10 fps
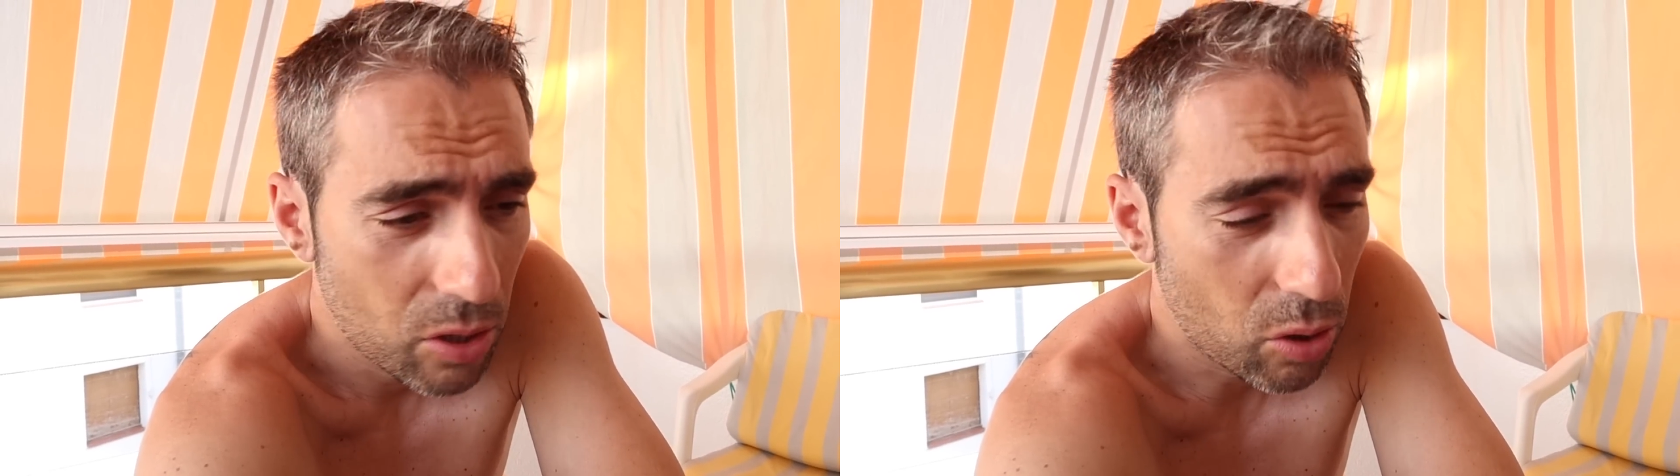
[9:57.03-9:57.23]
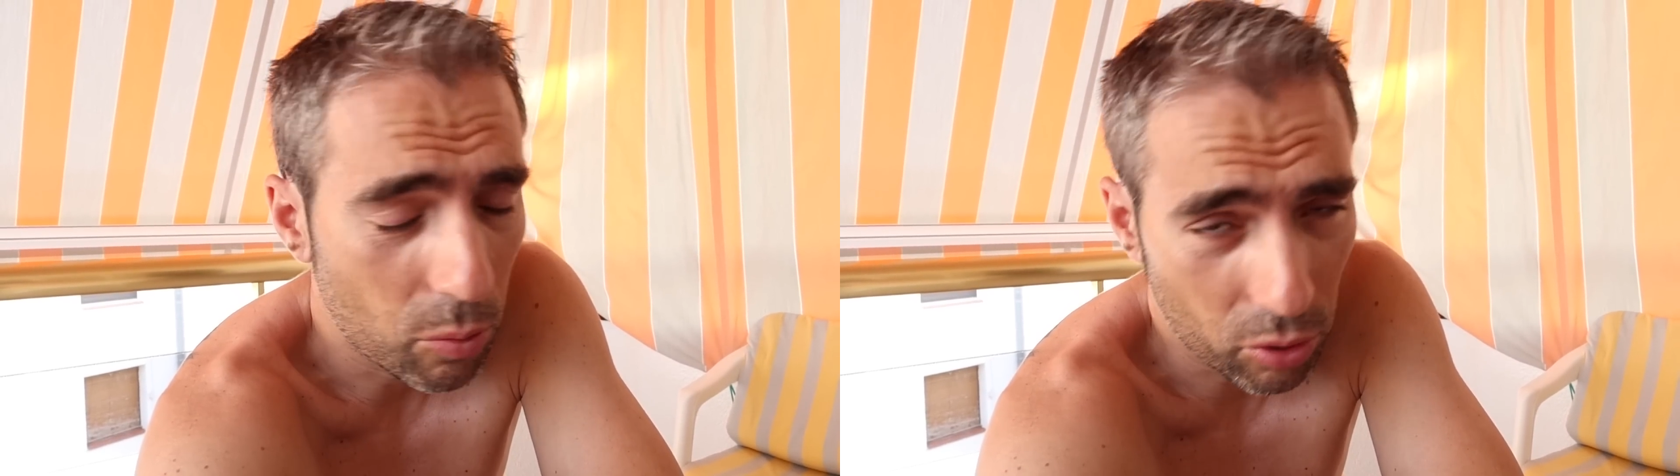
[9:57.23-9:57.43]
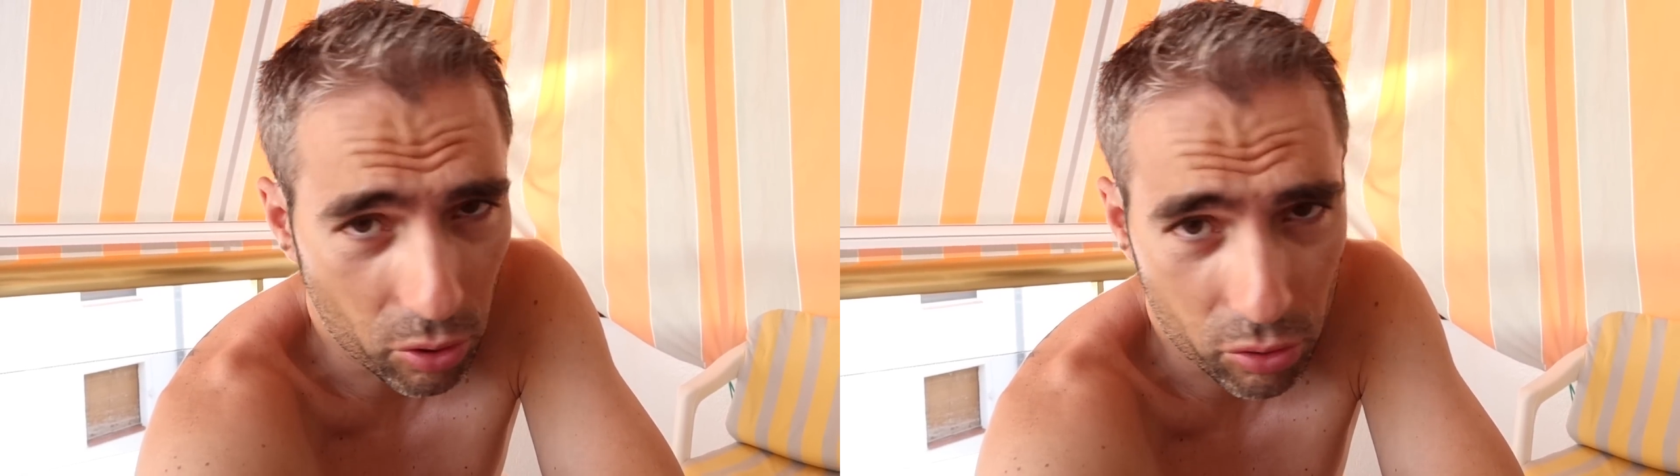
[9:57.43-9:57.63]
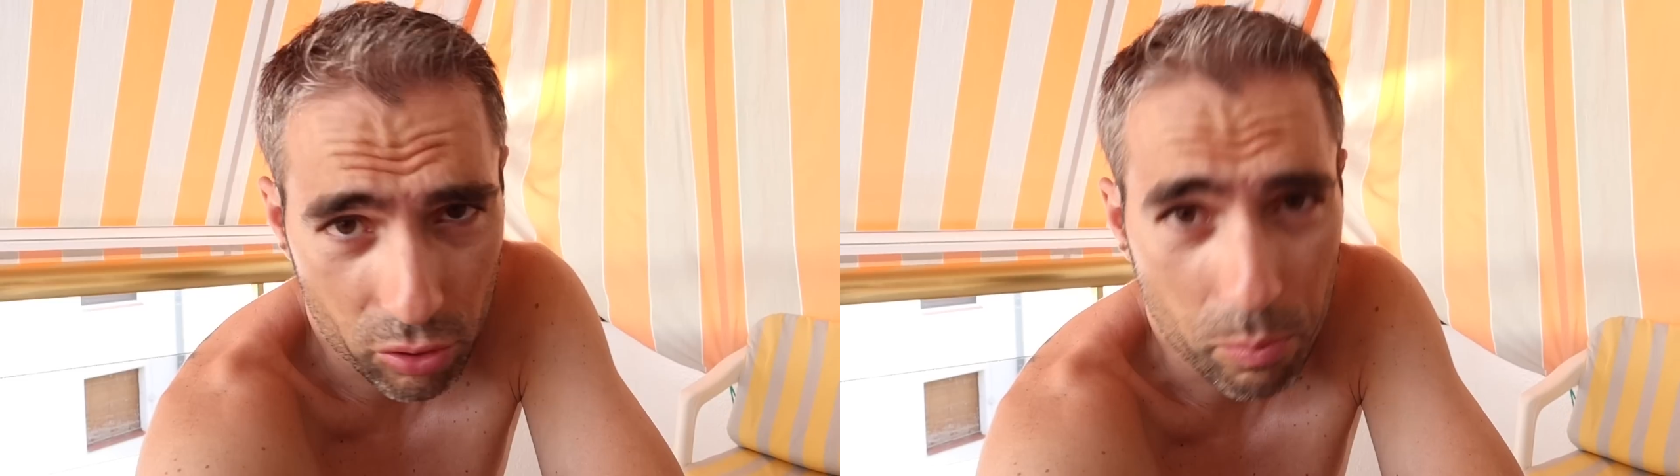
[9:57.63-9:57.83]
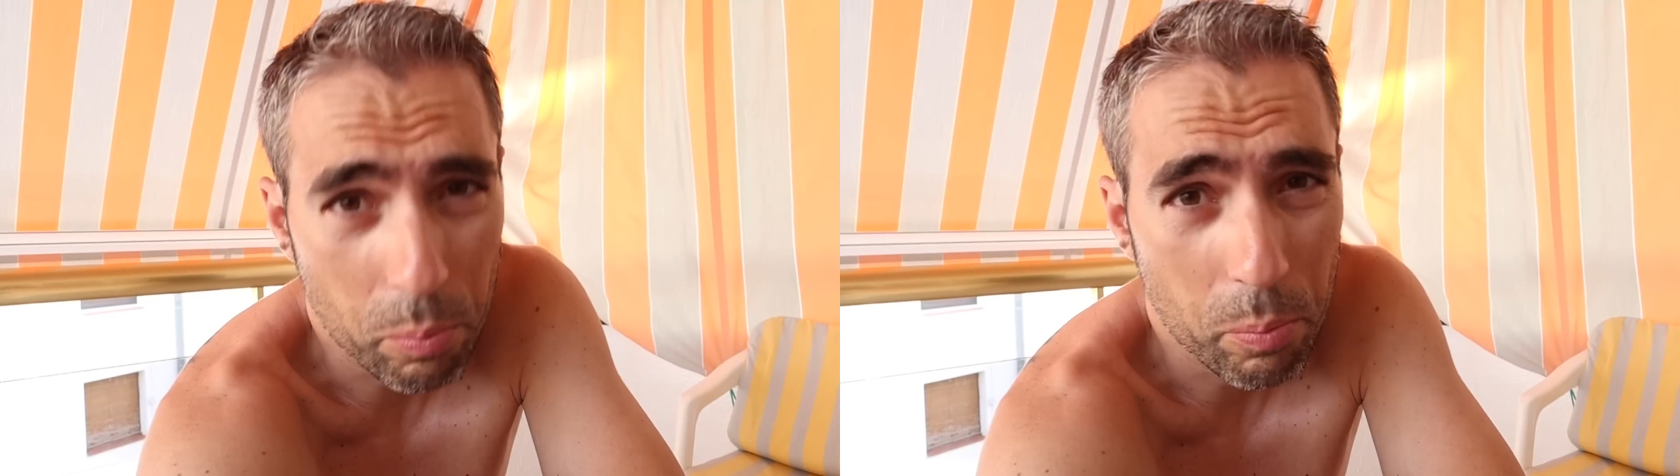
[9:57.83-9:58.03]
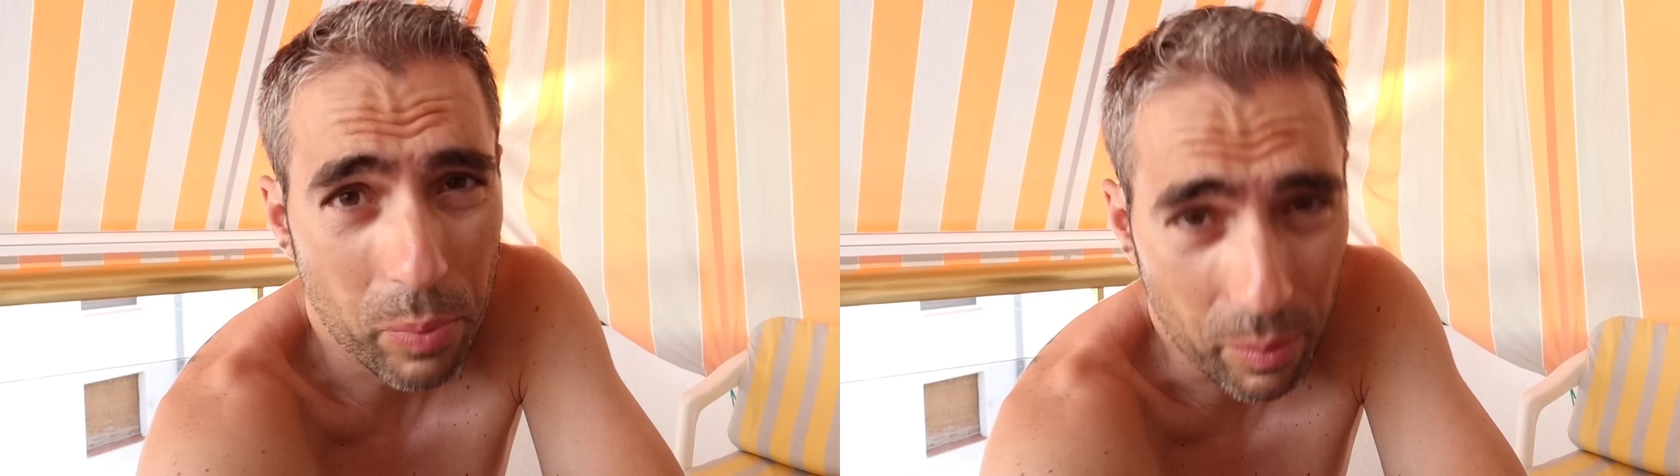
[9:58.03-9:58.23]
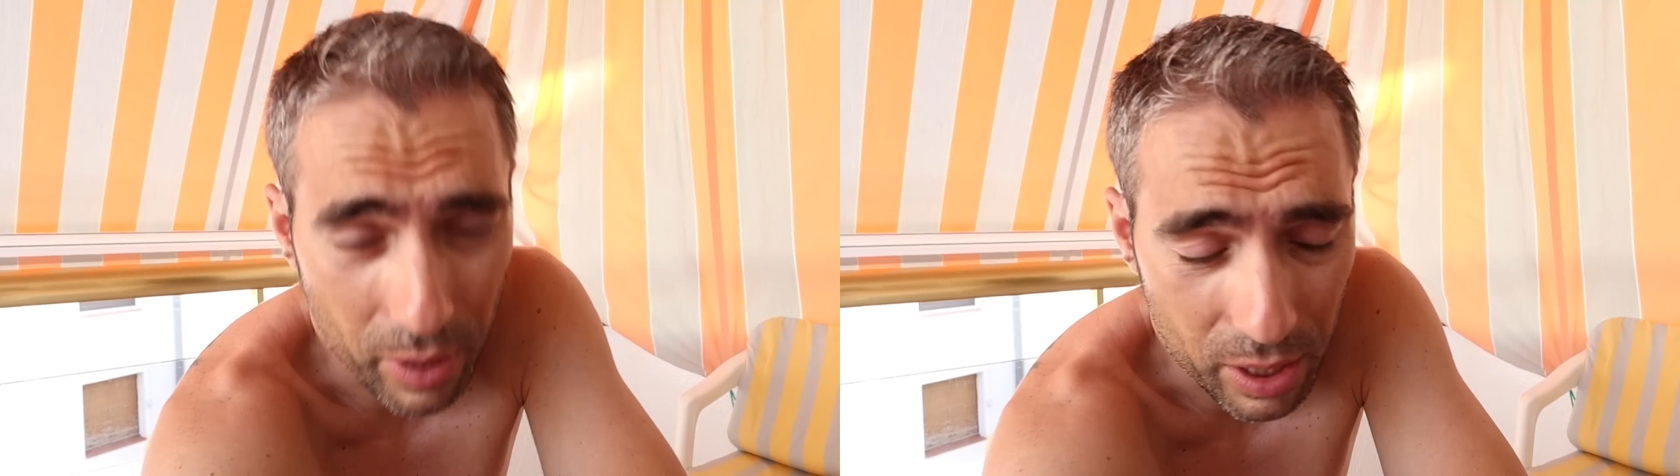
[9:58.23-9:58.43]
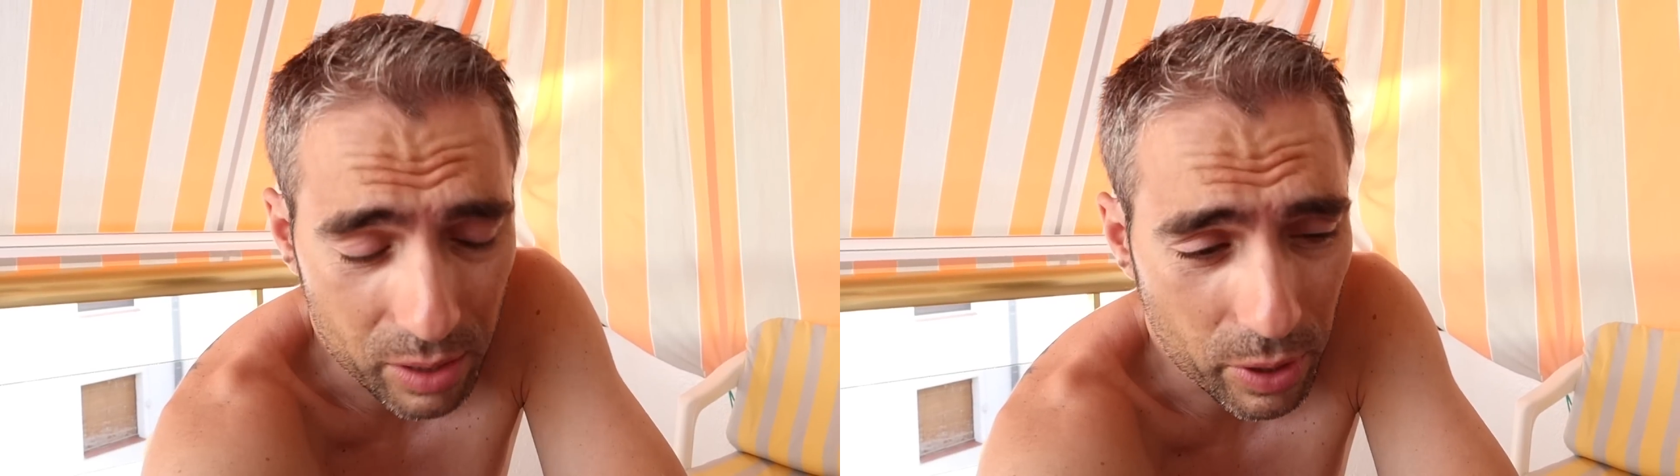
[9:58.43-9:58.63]
Como todo son
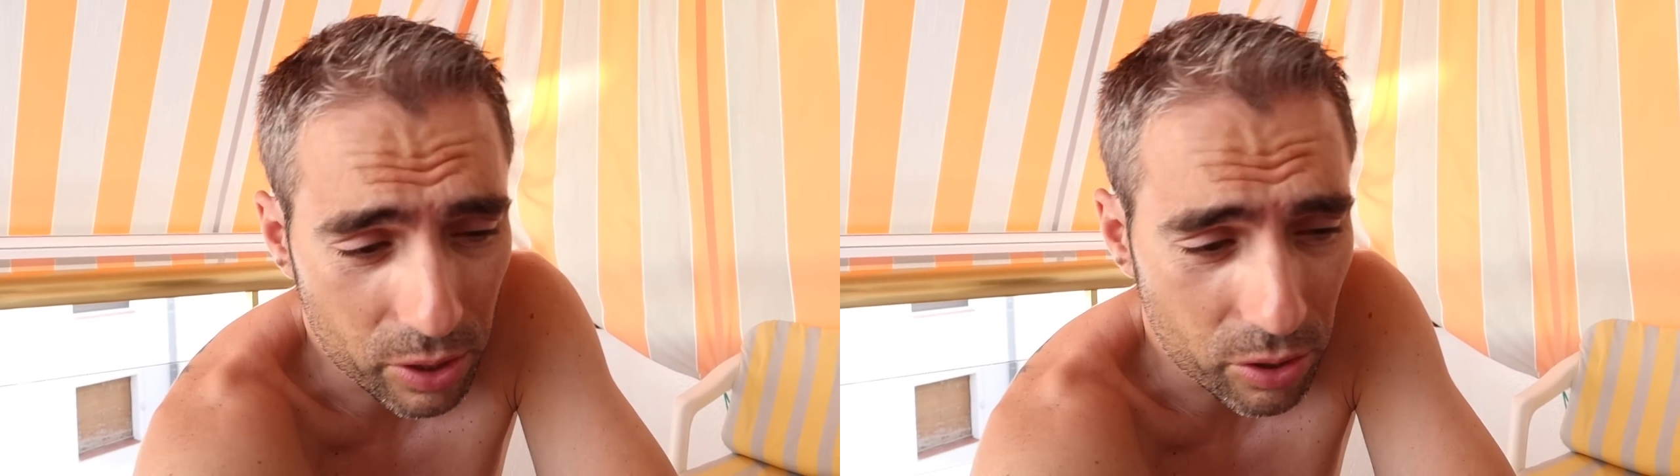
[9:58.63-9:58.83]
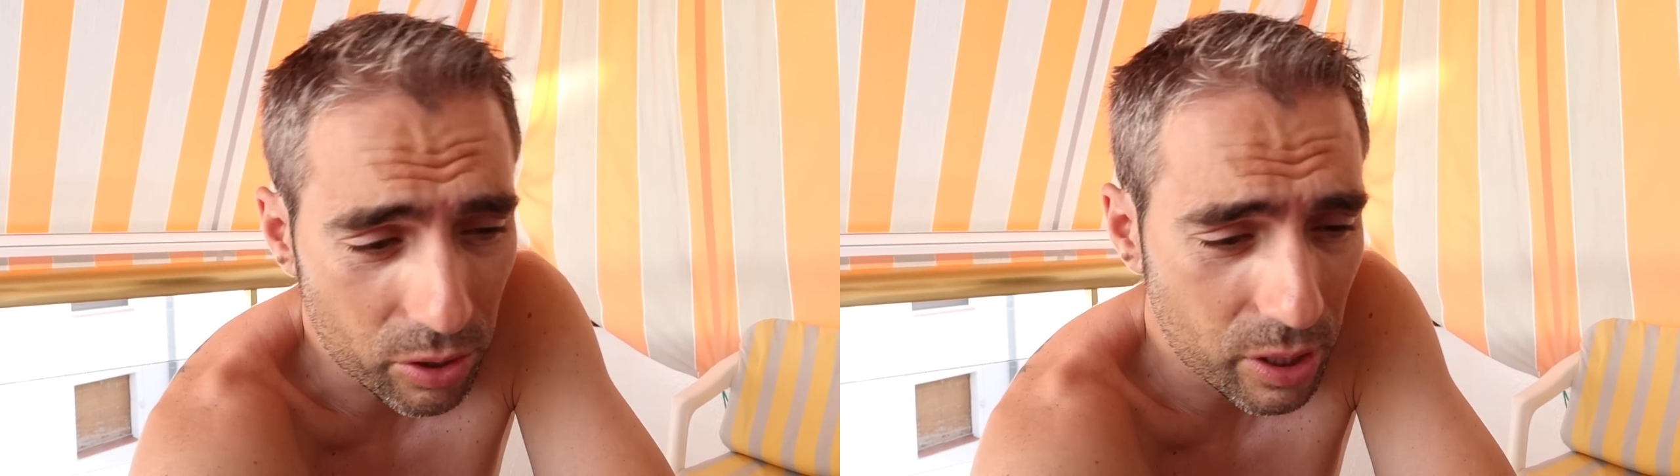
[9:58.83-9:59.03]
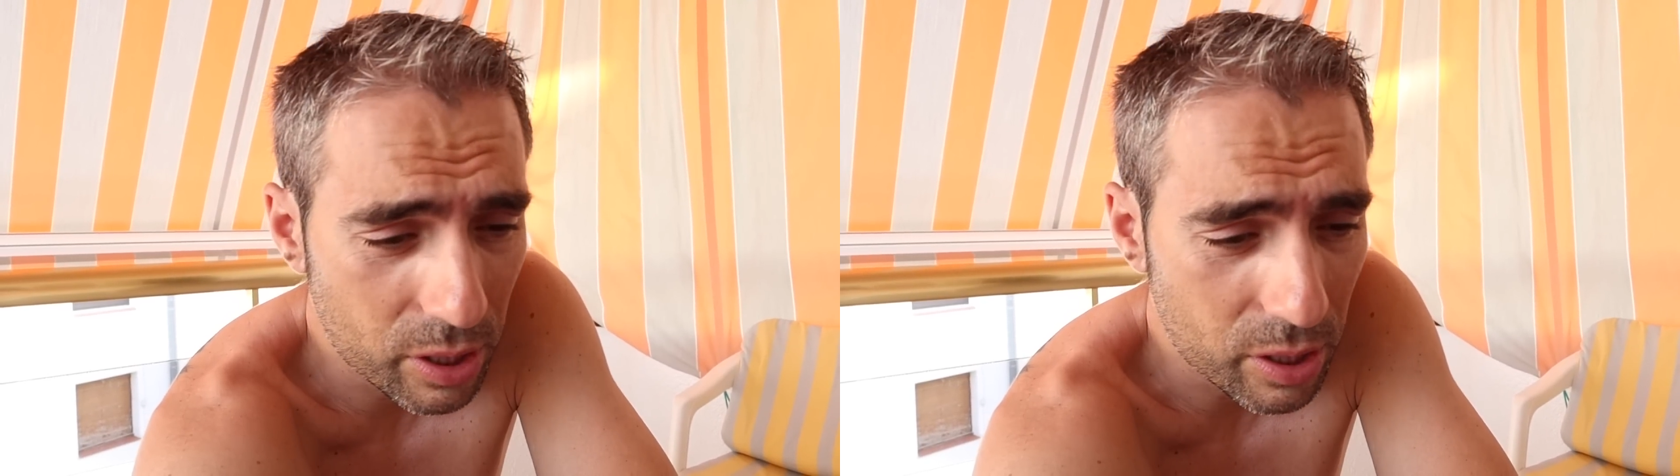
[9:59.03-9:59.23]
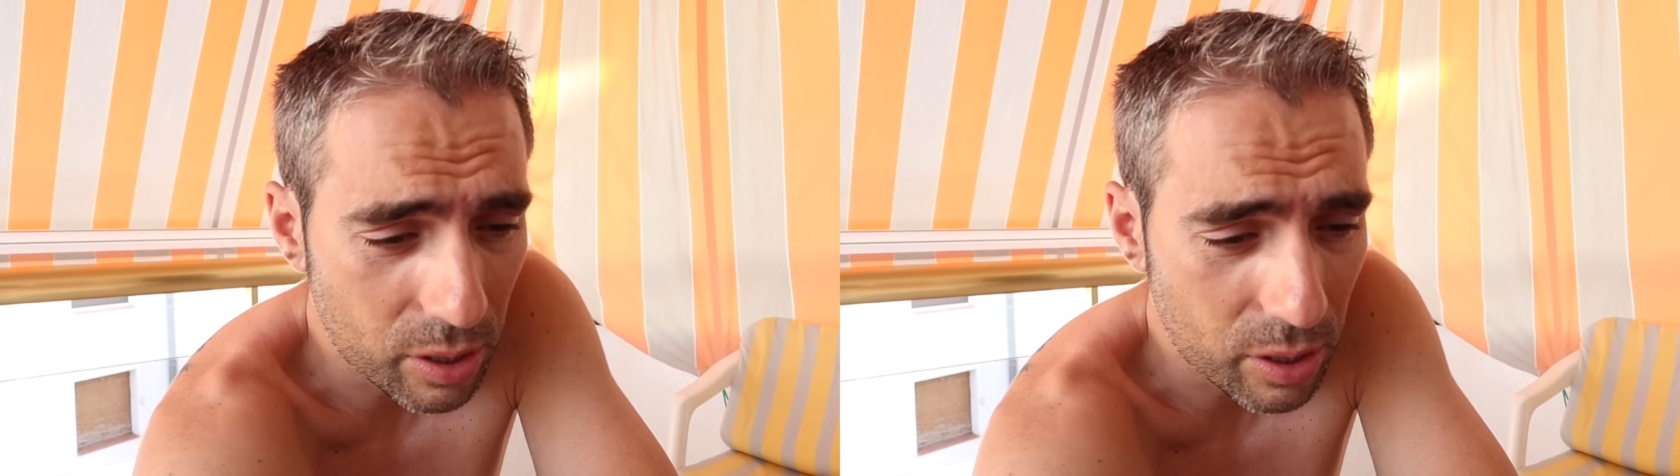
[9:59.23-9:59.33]
primeras impresiones